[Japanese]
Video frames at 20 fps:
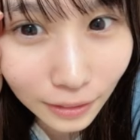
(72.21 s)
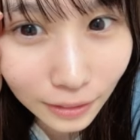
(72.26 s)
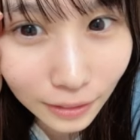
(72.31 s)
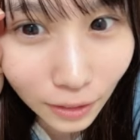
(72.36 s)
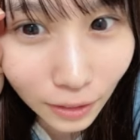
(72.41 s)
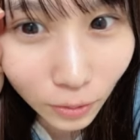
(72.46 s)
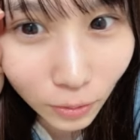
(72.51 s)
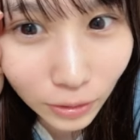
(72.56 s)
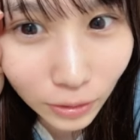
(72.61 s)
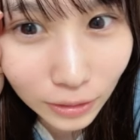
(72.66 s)

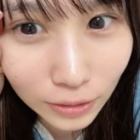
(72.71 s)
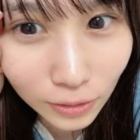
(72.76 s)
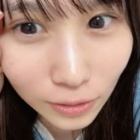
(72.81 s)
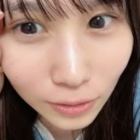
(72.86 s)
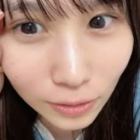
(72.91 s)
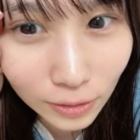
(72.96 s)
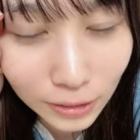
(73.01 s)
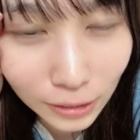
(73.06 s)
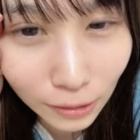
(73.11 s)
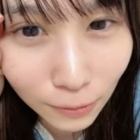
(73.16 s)
なのでちょっ
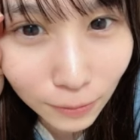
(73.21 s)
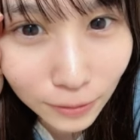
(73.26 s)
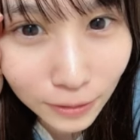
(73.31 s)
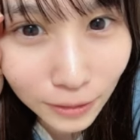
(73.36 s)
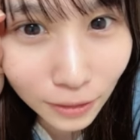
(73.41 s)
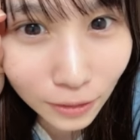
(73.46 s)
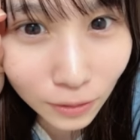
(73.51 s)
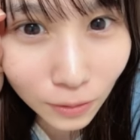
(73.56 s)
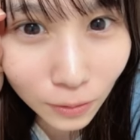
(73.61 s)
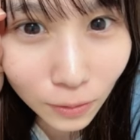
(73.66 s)
とスタッフ
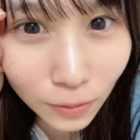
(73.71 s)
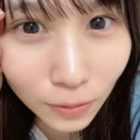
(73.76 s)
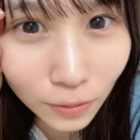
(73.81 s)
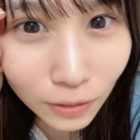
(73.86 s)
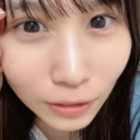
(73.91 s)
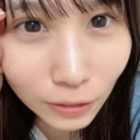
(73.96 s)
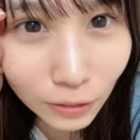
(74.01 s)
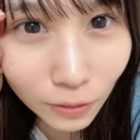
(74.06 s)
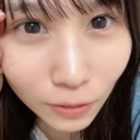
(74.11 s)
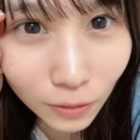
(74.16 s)
さんと
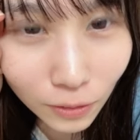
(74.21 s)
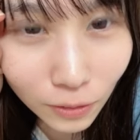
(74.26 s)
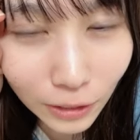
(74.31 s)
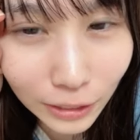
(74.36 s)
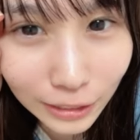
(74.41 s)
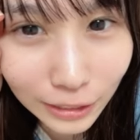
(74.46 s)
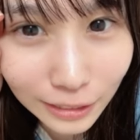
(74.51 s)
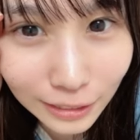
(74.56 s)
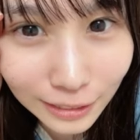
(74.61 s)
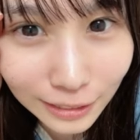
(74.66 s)
いろいろお
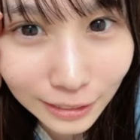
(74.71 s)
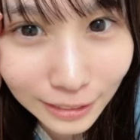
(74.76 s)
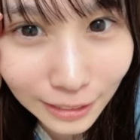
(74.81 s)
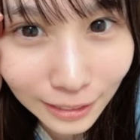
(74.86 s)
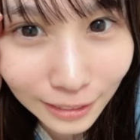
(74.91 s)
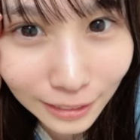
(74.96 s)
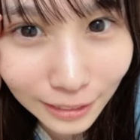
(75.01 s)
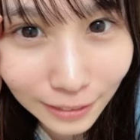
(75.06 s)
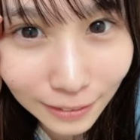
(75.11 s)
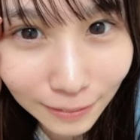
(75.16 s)
話しし
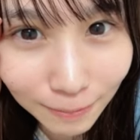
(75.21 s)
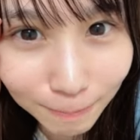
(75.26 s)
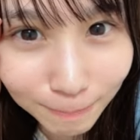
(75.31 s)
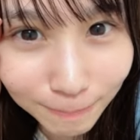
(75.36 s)
て「